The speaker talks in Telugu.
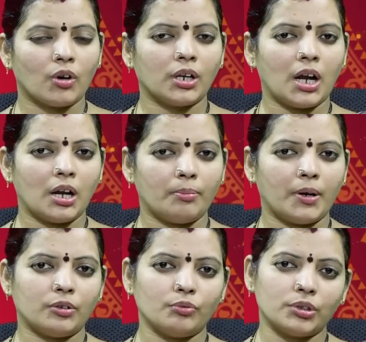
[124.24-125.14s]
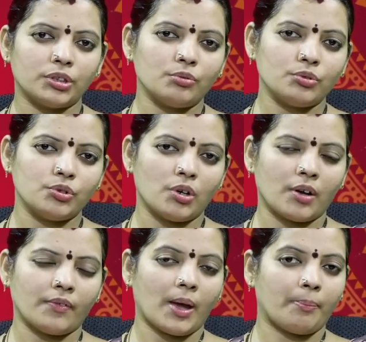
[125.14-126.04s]
కొన్నాళ్ల పాటు వృత్తి
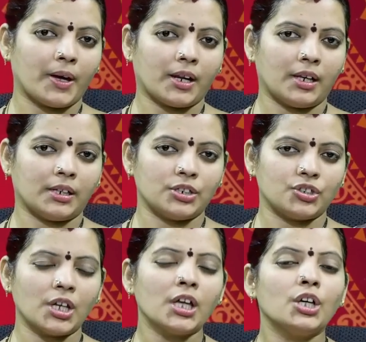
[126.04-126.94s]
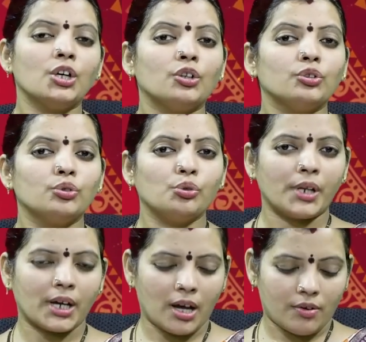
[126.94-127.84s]
ఉద్యోగ వ్యాపారాల రీత్యా
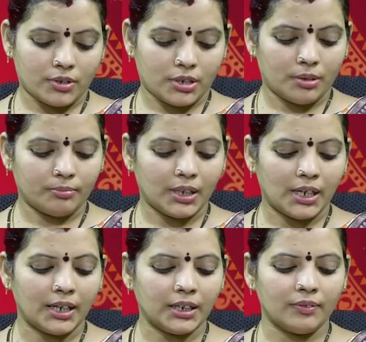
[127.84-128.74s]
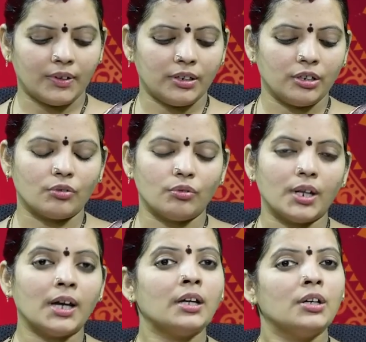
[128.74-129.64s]
దూరంగా ఉండడం ఇలాంటివన్నీ
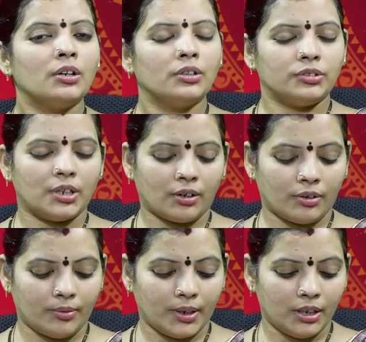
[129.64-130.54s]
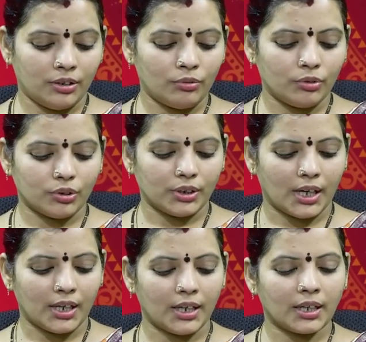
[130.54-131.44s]
కూడా జరగడం అనేది ఉంటుంది
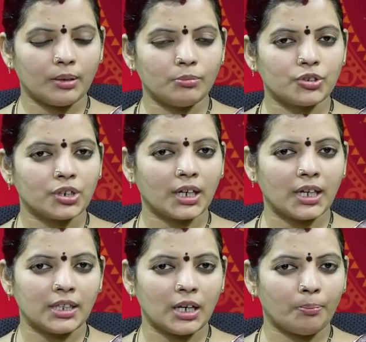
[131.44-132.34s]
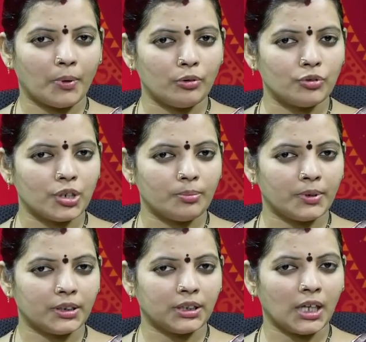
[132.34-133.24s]
అలాగే ముఖ్యంగా ఏదైనా పనులు
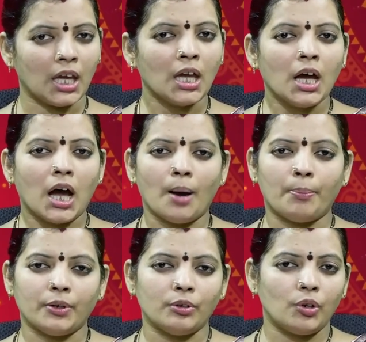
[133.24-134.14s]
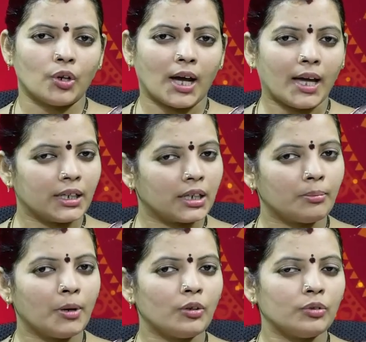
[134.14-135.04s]
చేపడితే ఆ పనుల్లో
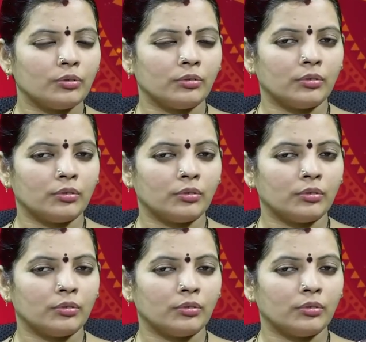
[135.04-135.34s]
కార్యక్రమాలు